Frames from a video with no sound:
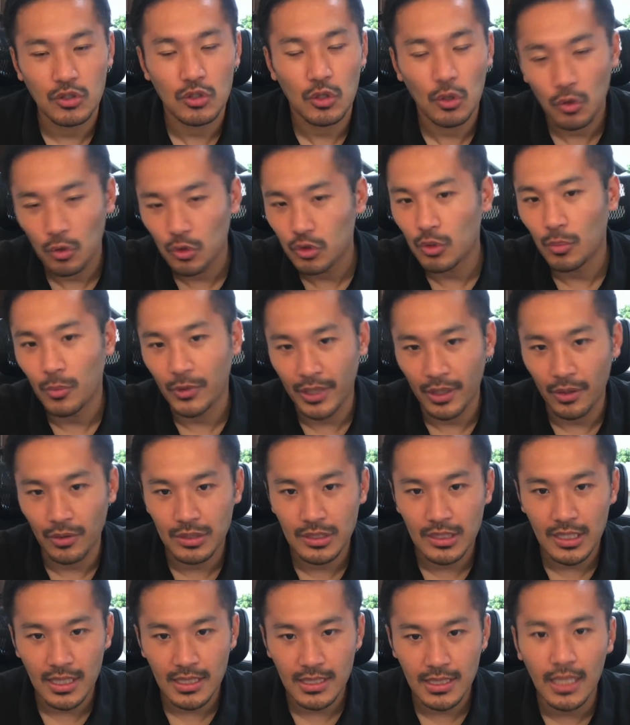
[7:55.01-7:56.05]
そのこともね、お
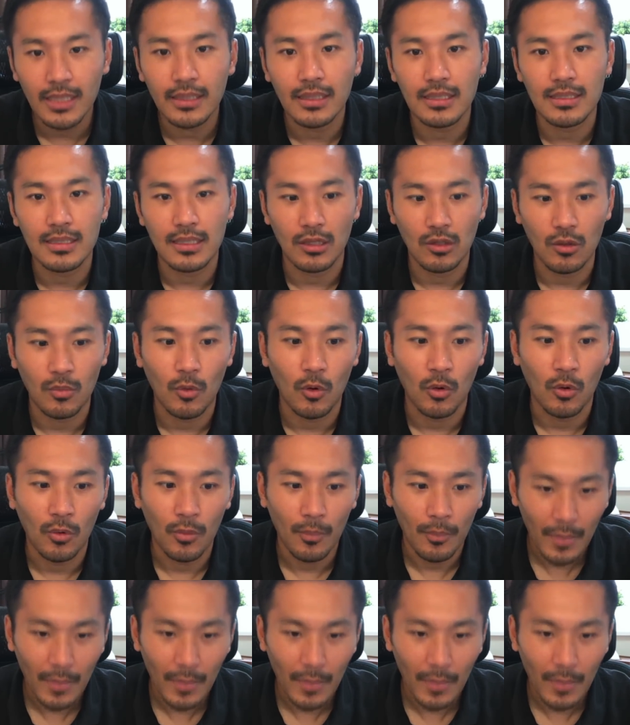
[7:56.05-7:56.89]
伝えしたんですけども、